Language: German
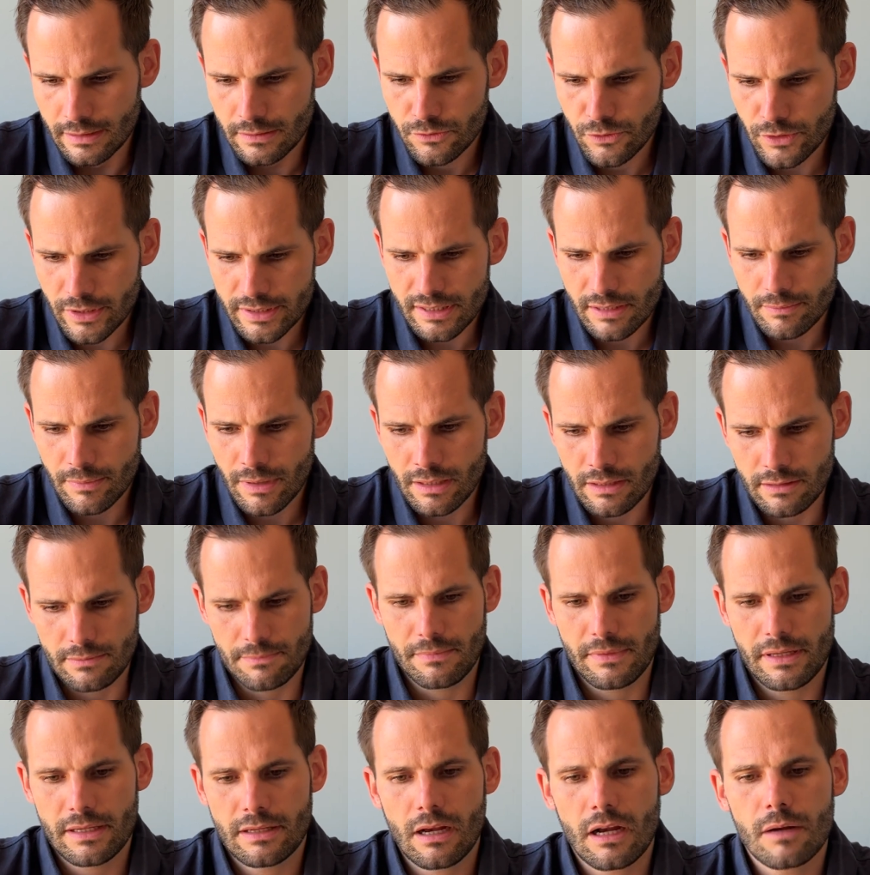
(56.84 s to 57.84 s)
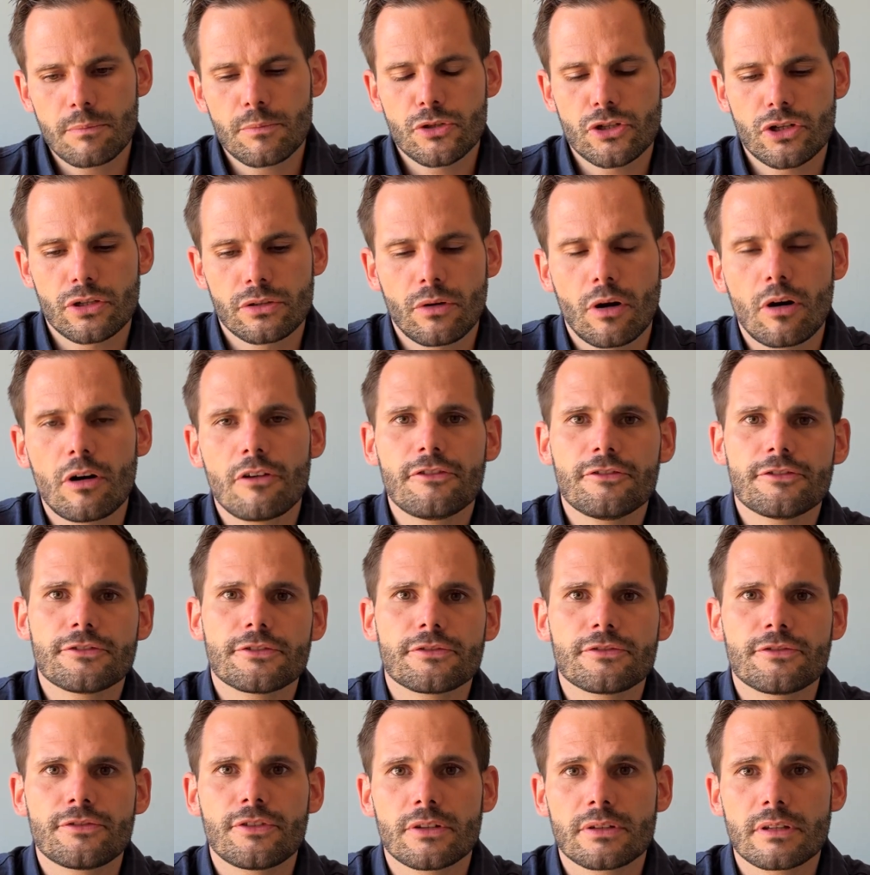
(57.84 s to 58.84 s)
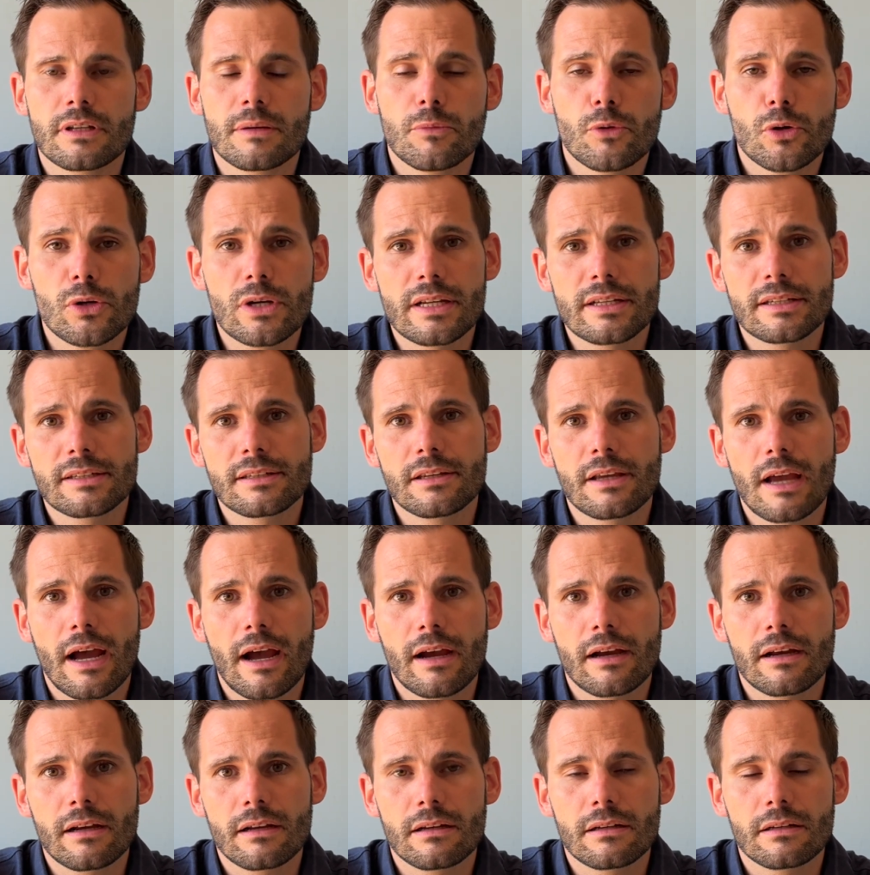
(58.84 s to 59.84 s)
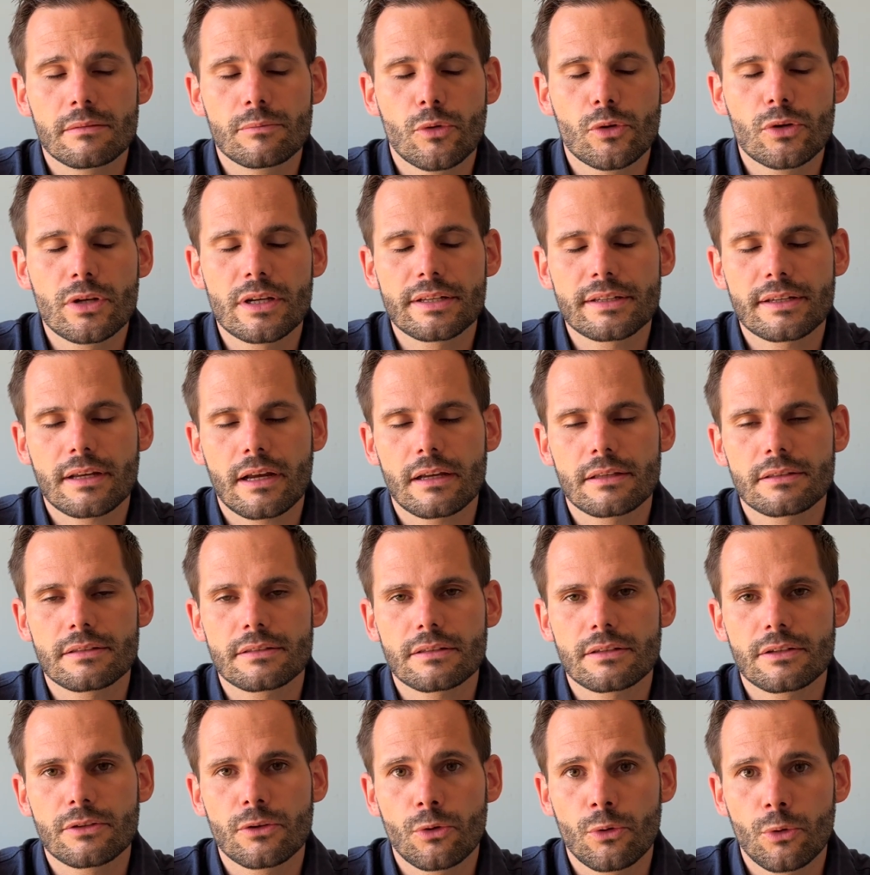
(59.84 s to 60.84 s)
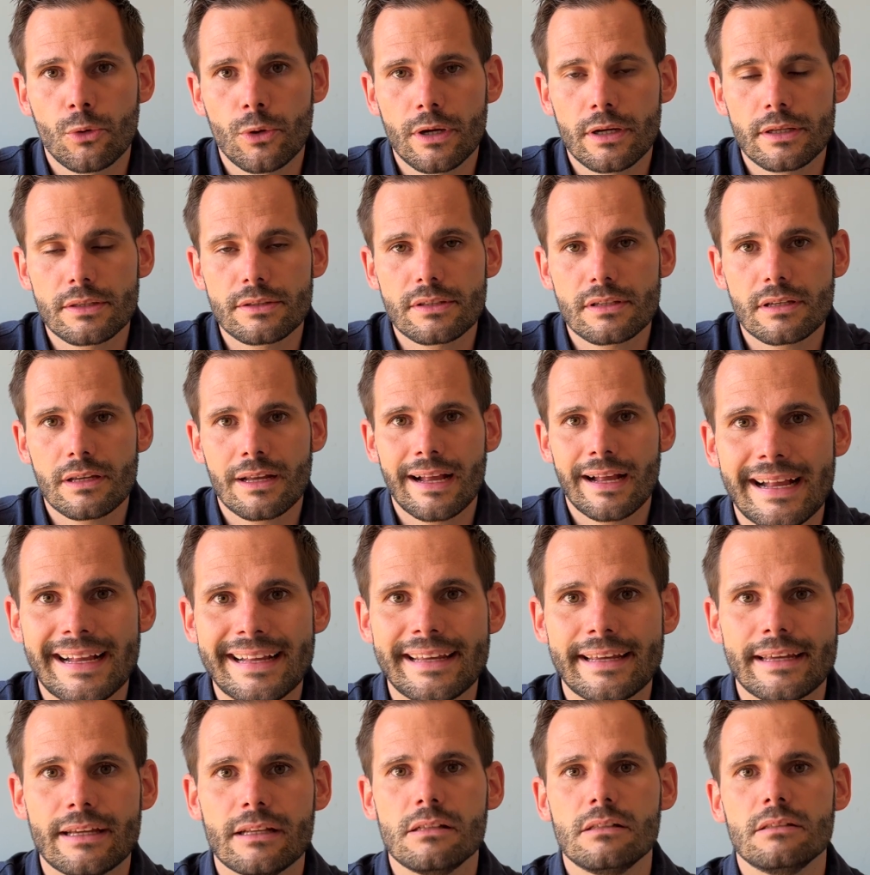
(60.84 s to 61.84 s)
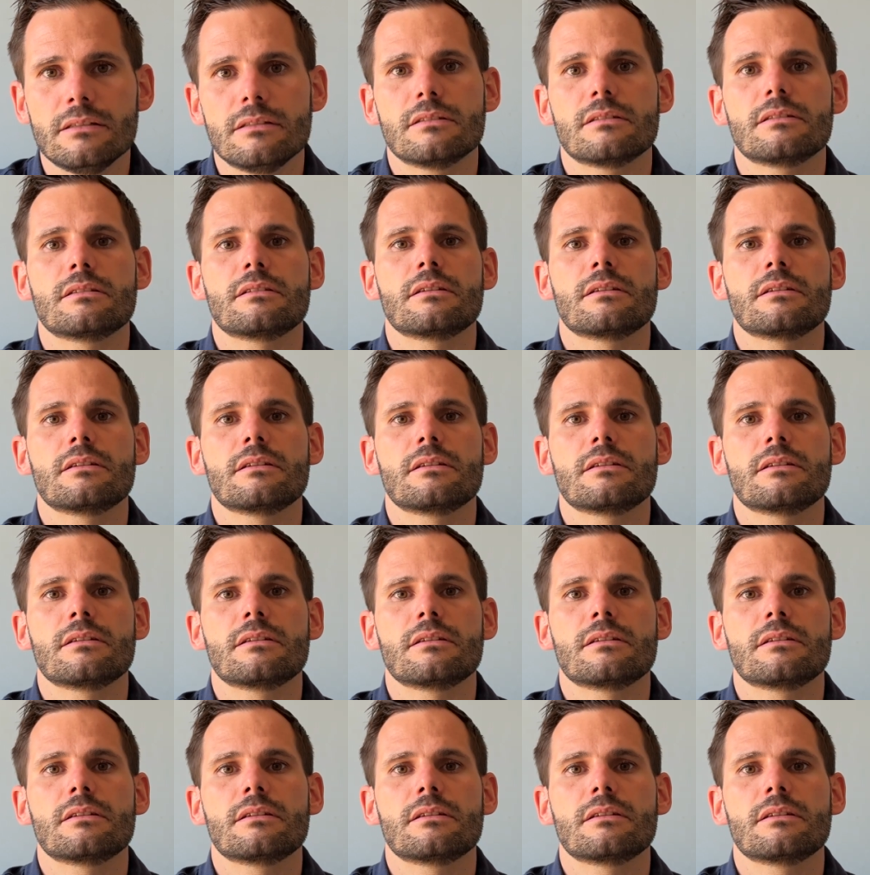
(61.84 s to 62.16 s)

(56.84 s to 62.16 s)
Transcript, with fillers: Zuerst einmal, ich habe schon oft von der äh, Möglichkeit gehört, Geld